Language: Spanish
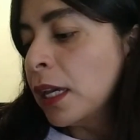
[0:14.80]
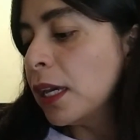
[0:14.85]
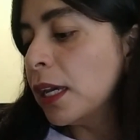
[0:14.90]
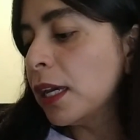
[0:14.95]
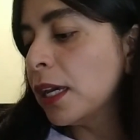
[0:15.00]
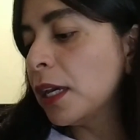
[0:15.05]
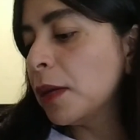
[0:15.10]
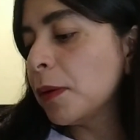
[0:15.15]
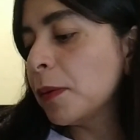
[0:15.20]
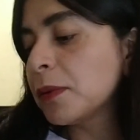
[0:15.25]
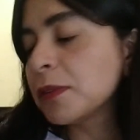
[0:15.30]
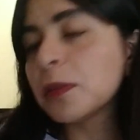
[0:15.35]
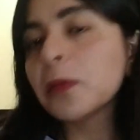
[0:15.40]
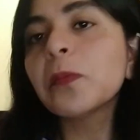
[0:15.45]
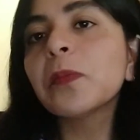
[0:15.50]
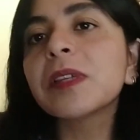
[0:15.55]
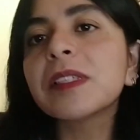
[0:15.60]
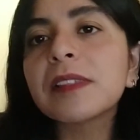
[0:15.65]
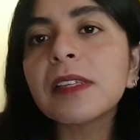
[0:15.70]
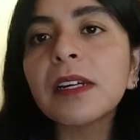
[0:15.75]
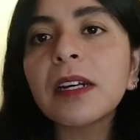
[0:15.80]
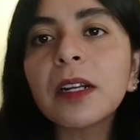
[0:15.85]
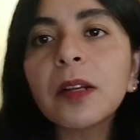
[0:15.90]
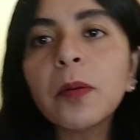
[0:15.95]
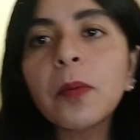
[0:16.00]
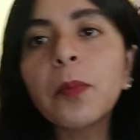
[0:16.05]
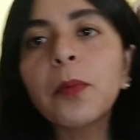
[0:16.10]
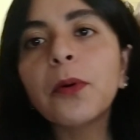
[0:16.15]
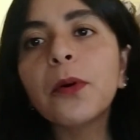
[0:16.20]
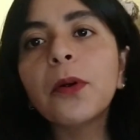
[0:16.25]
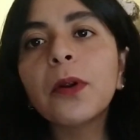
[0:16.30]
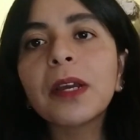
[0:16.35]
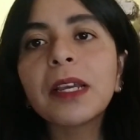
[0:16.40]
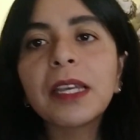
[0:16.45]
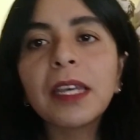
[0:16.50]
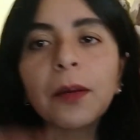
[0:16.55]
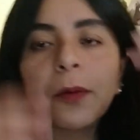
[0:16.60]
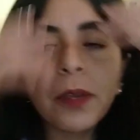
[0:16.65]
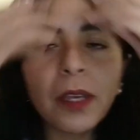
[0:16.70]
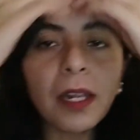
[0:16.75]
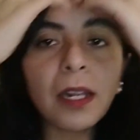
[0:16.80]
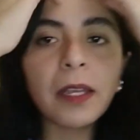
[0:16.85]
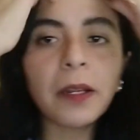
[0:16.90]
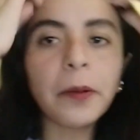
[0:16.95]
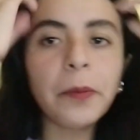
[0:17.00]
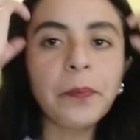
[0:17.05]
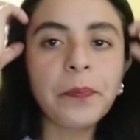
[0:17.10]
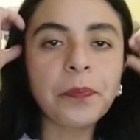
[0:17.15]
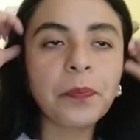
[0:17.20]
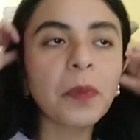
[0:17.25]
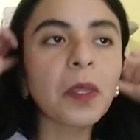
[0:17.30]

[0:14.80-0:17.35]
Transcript: Eh, vamos a empezar porque voy a leer,